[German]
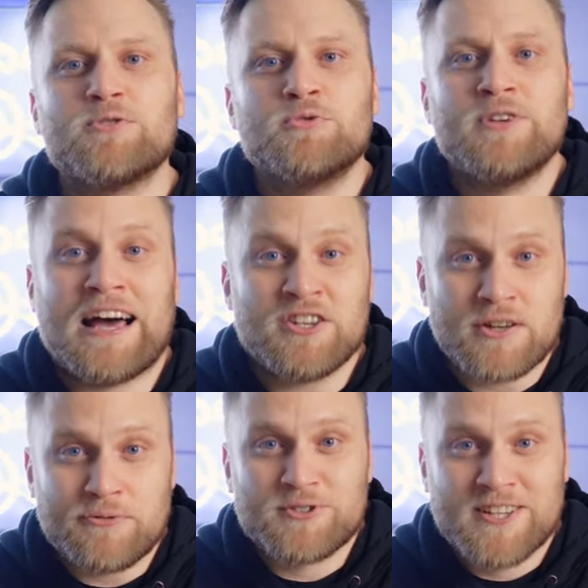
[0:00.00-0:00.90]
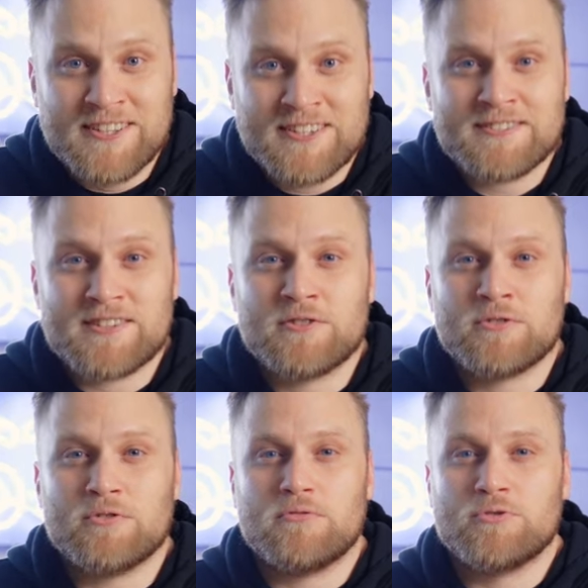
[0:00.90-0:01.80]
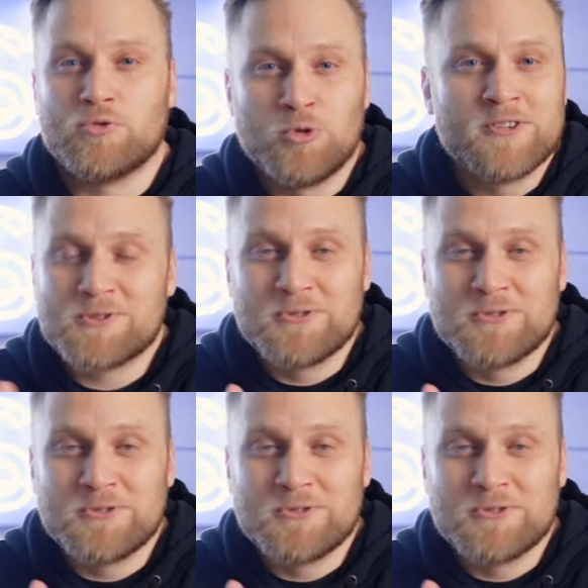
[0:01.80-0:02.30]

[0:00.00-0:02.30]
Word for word: du eine Anschaffung tätigst, dann googelst